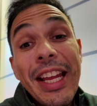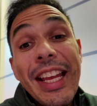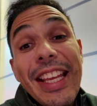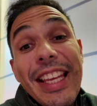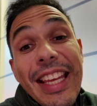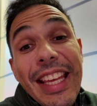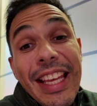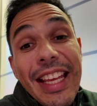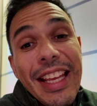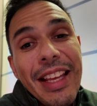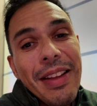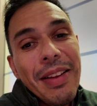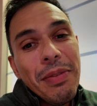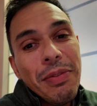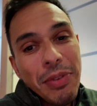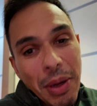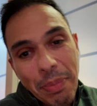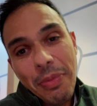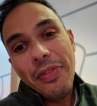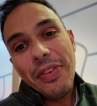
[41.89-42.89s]
e
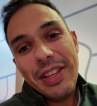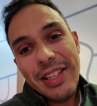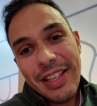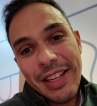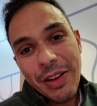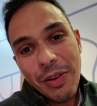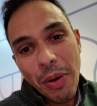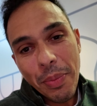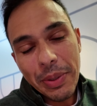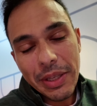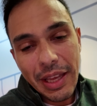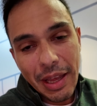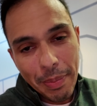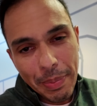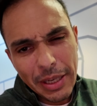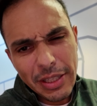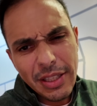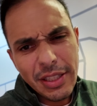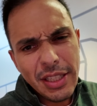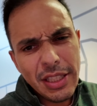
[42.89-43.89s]
vamos ver como que é a
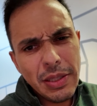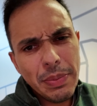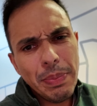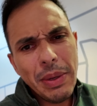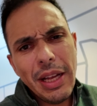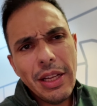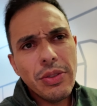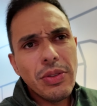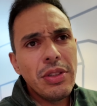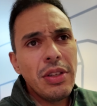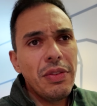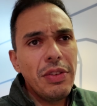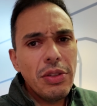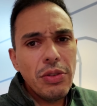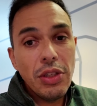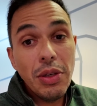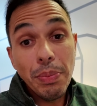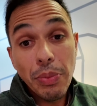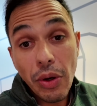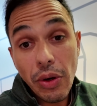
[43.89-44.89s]
parte de espaço, serviço
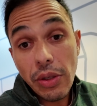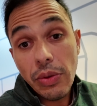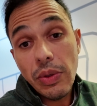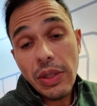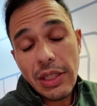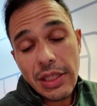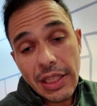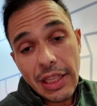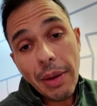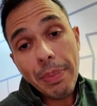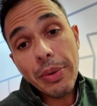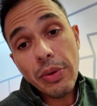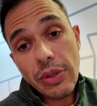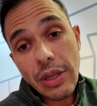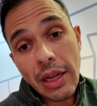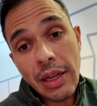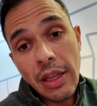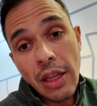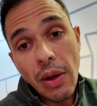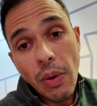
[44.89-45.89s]
de bordo e se dá para
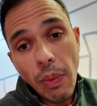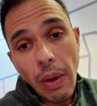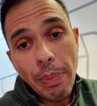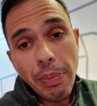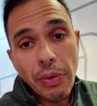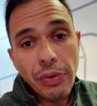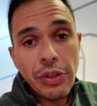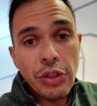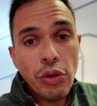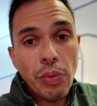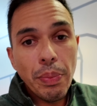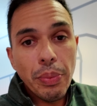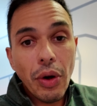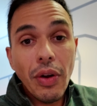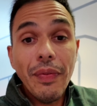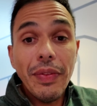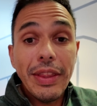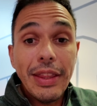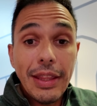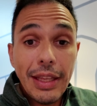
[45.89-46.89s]
usar o Apple Vision
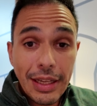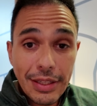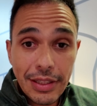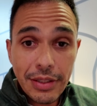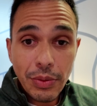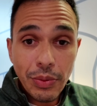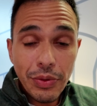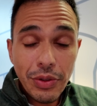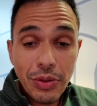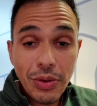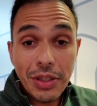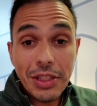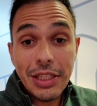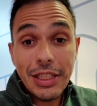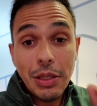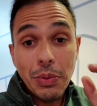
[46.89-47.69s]
Pro nessas condições.